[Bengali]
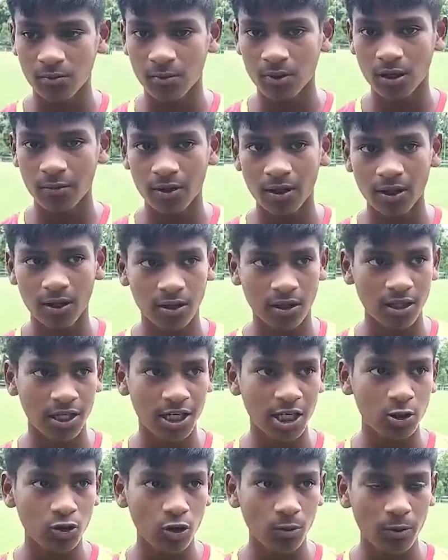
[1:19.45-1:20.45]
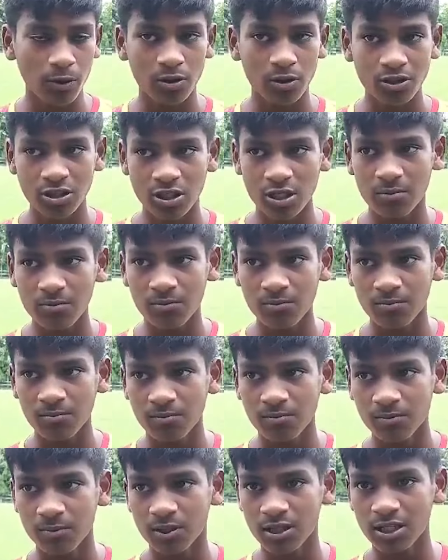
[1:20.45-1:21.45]
আমরা লিগ টপার হয়েছিলাম
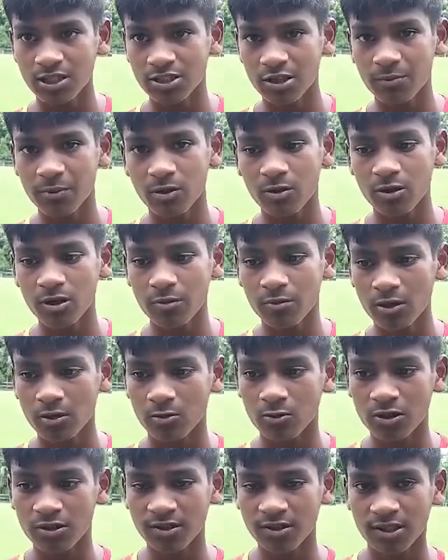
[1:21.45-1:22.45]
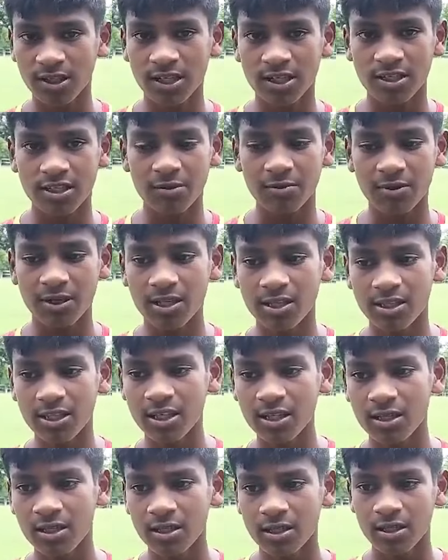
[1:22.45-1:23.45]
লিগ চ্যাম্পিয়ন হয়ে আমরা উড়িষ্যাতে গেছিলাম খেলতে
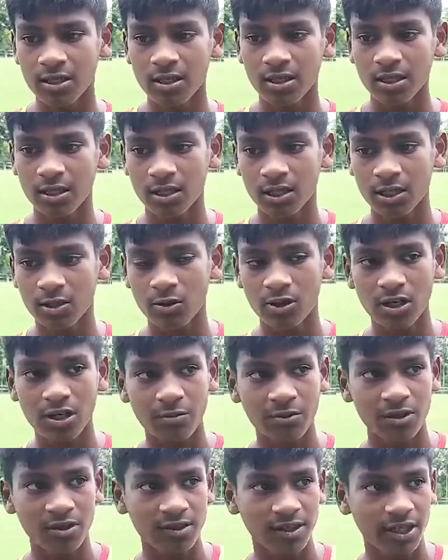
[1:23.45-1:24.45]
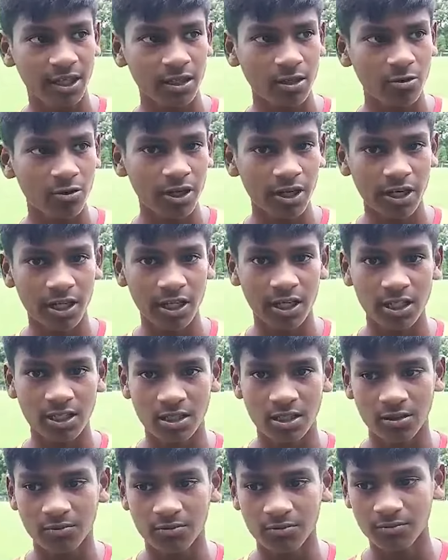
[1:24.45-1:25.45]
দেখুন আমরা সেকেন্ড রাউন্ডে হেরে গেছিলাম